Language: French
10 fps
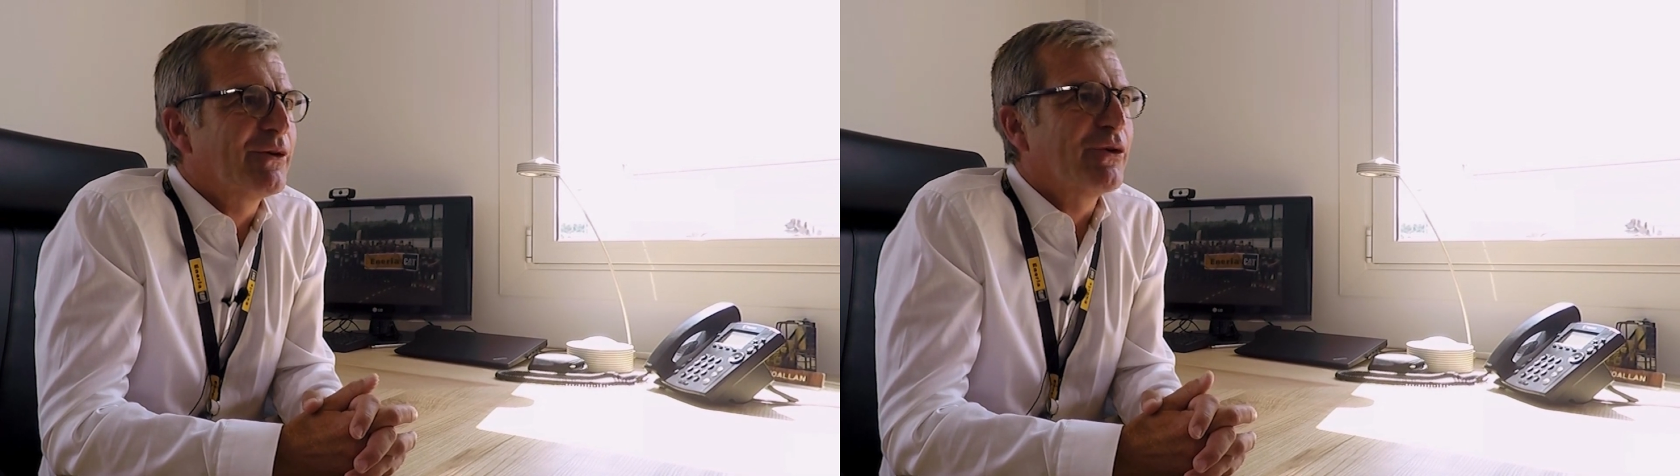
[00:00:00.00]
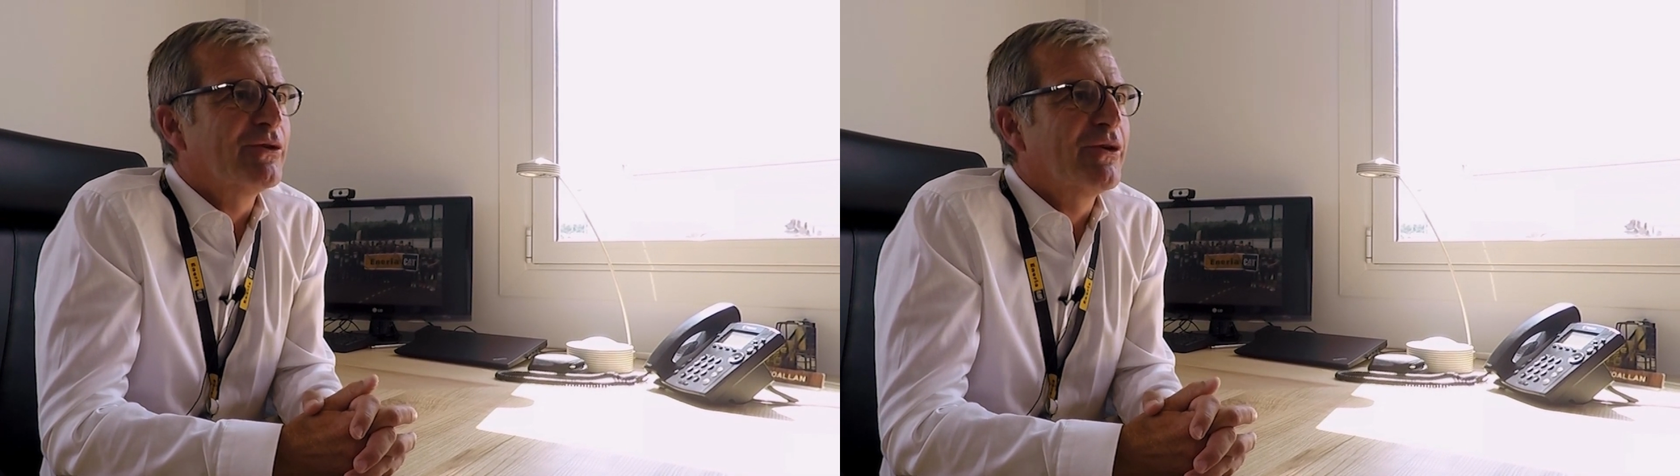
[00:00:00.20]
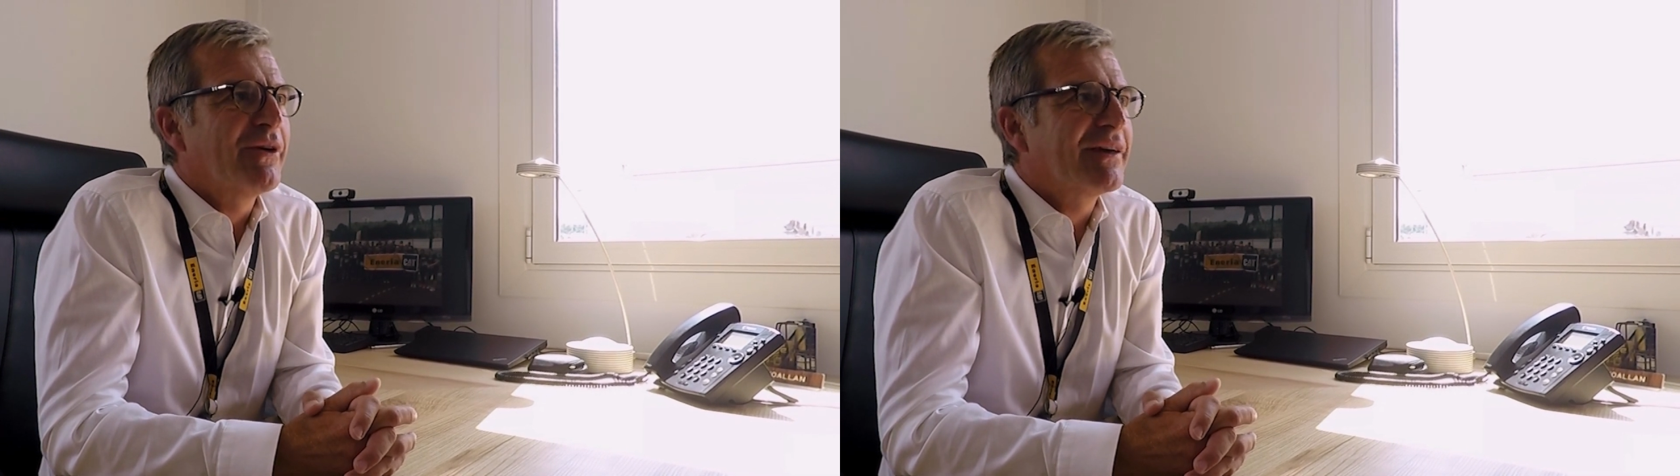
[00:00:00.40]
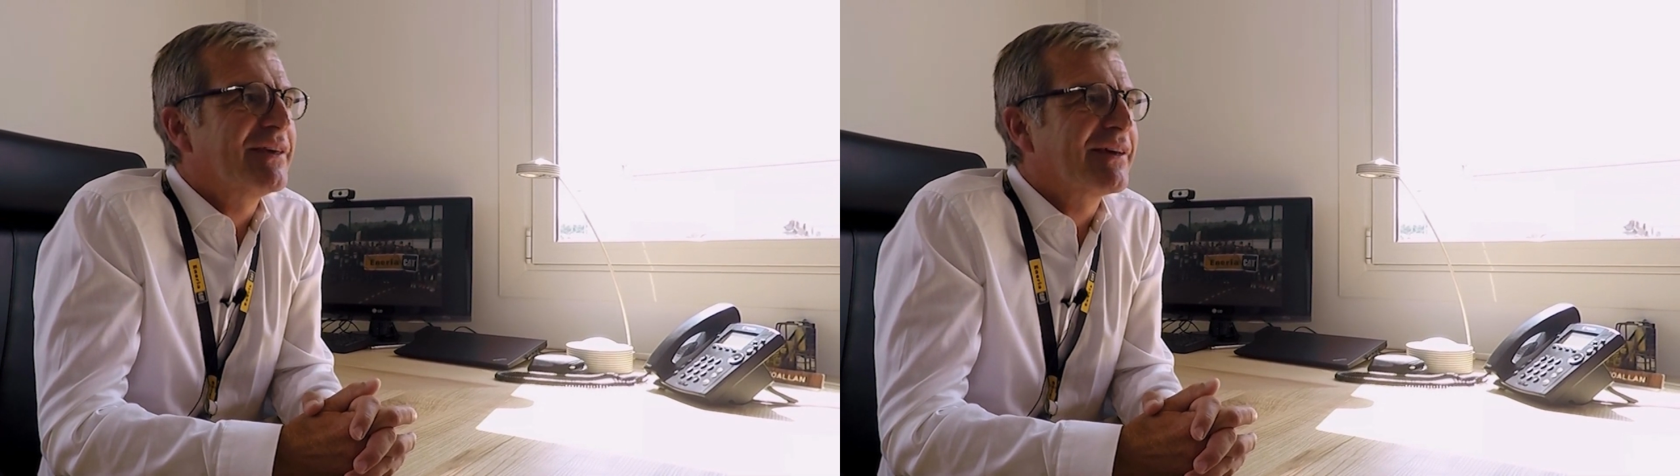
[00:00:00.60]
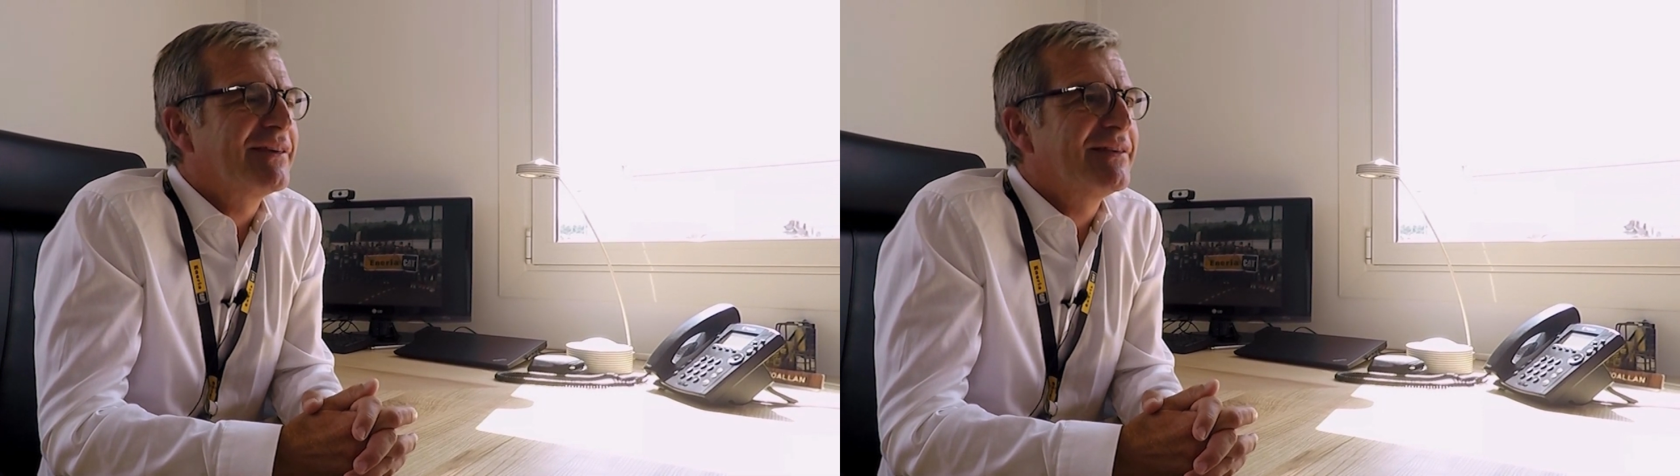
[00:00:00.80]
runners
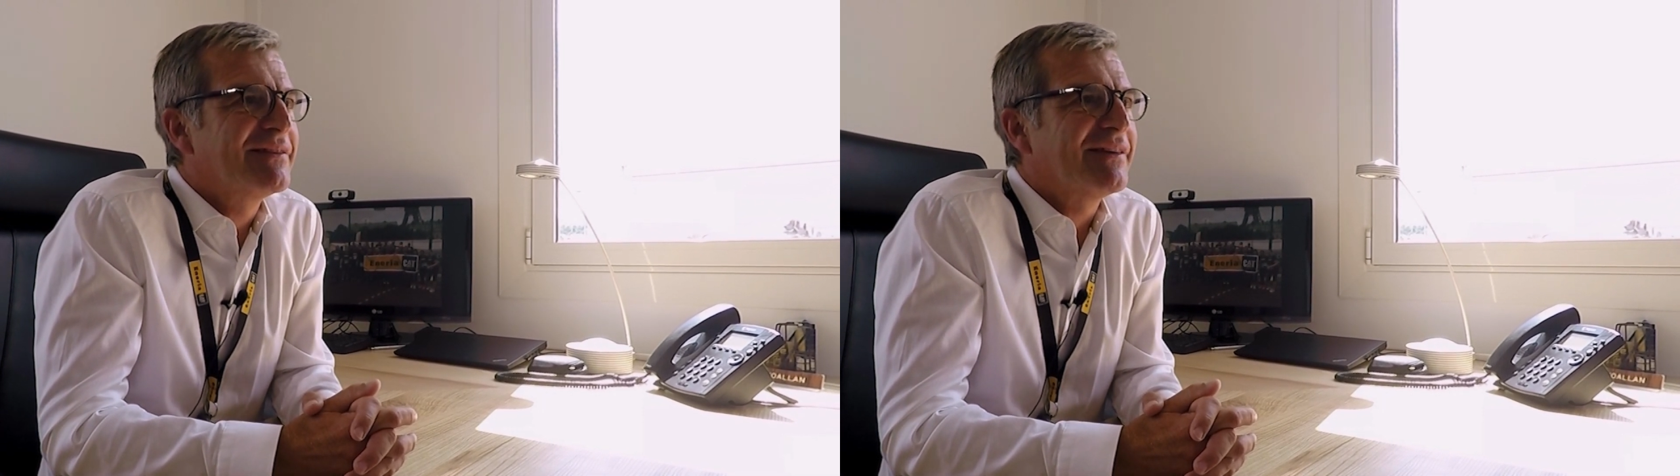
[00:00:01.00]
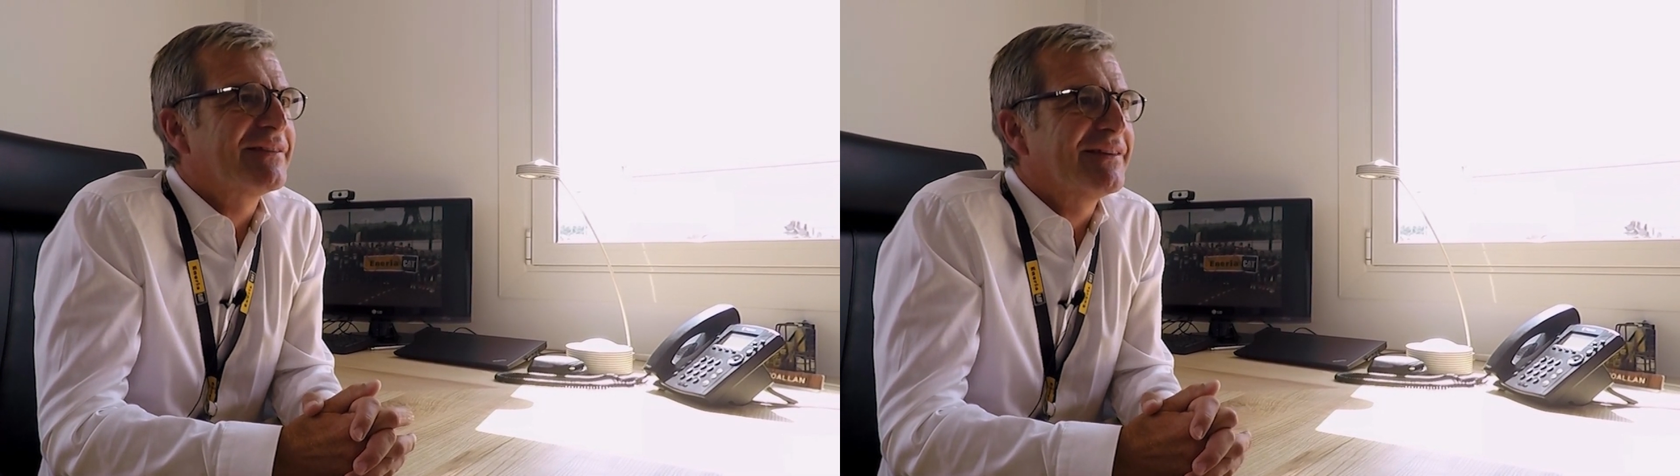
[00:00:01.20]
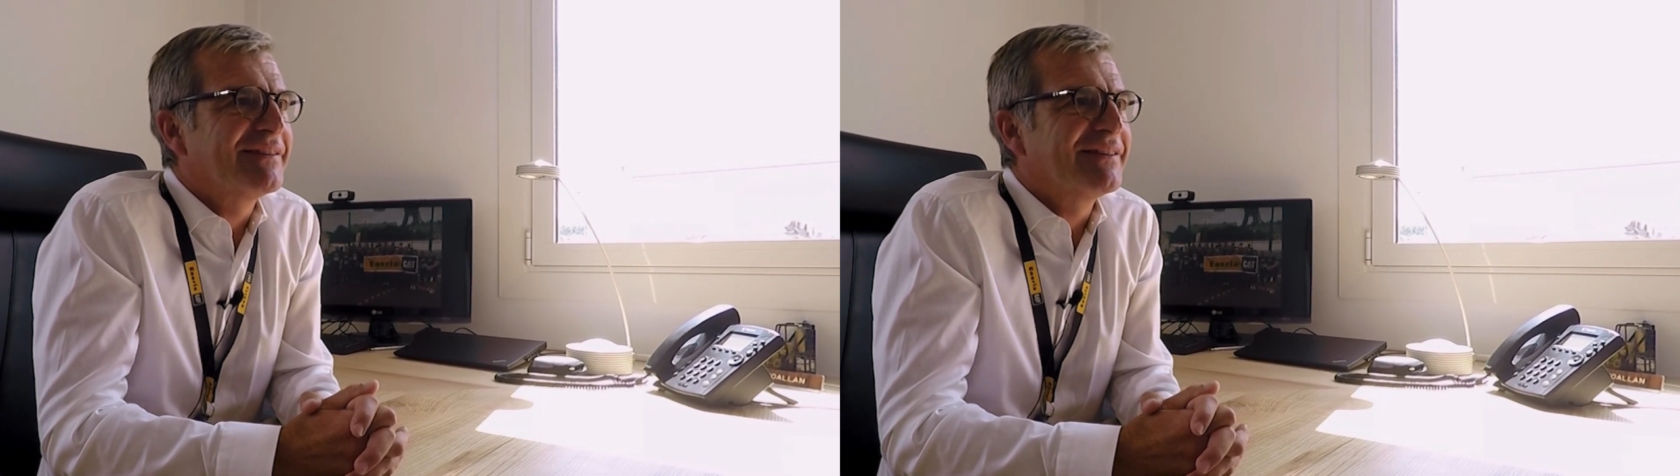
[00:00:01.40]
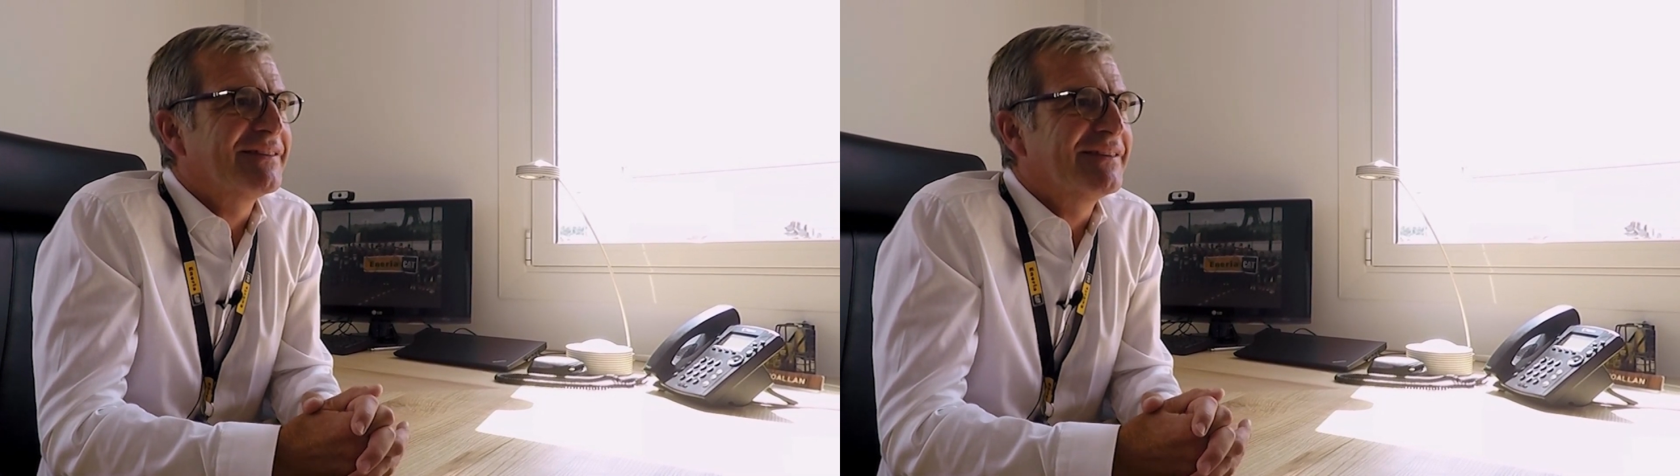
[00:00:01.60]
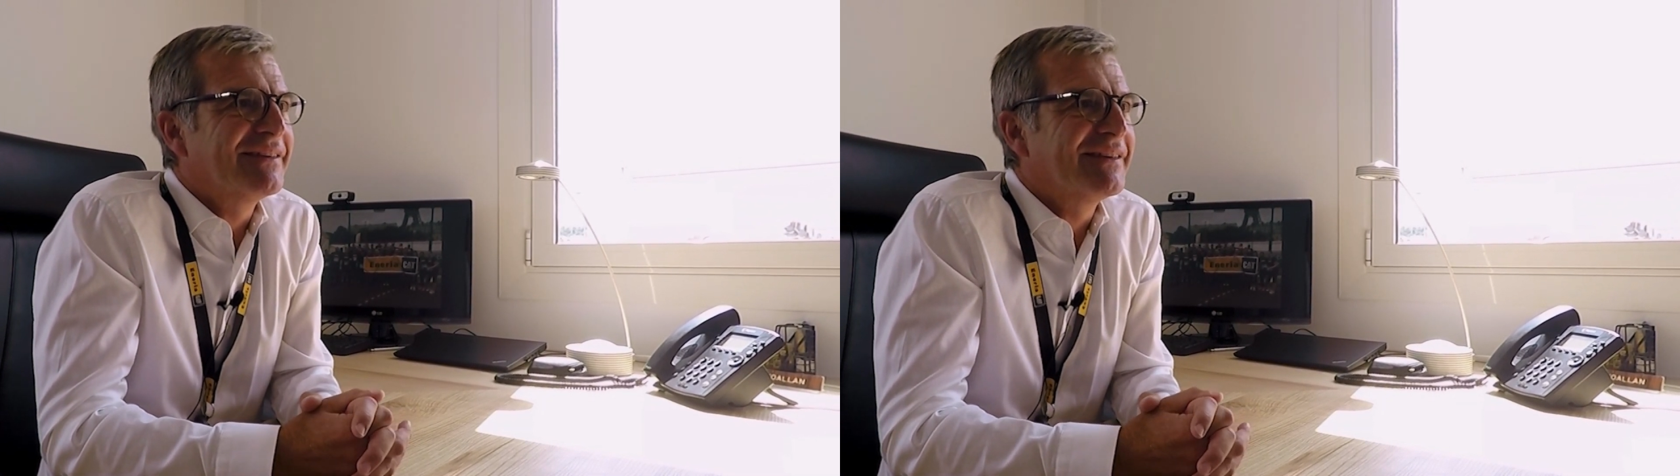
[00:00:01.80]
aguerris, certains
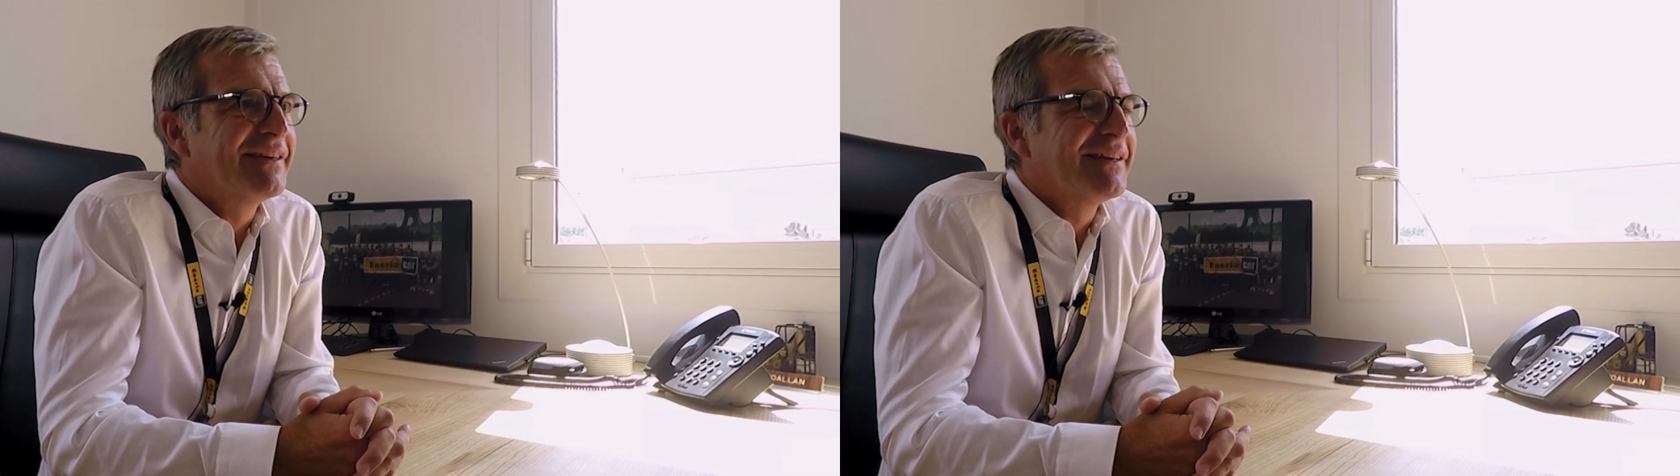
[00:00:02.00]
des,